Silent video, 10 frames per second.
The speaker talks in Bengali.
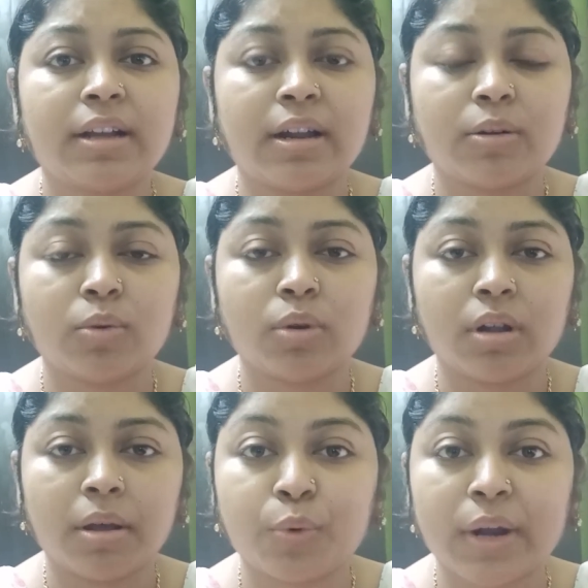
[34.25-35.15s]
কারোর
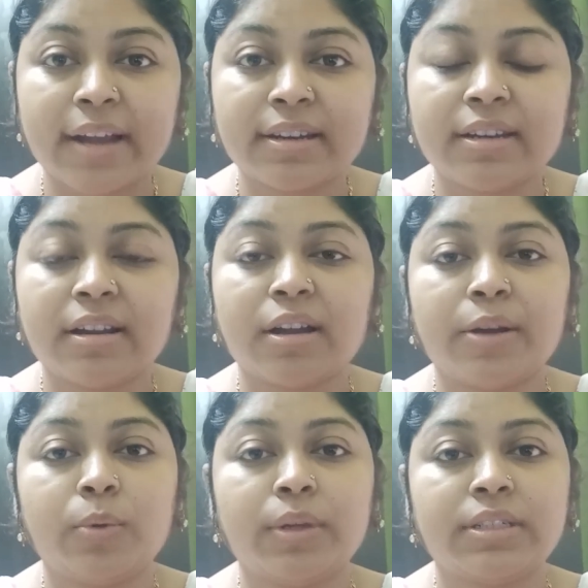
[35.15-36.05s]
প্রোল্যাক্টিন
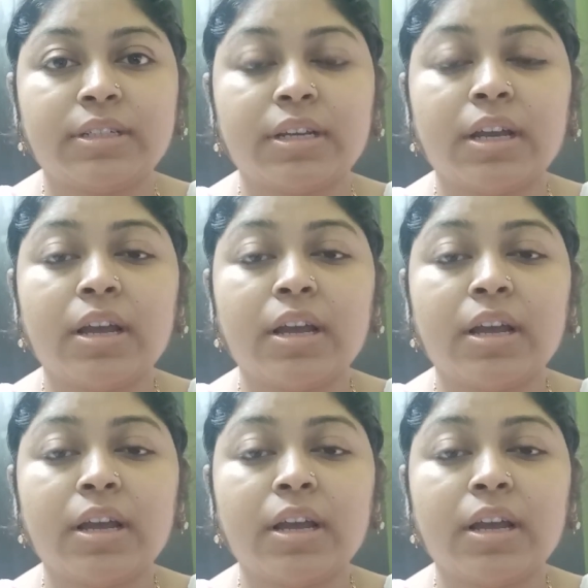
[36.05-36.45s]
হাই রয়েছে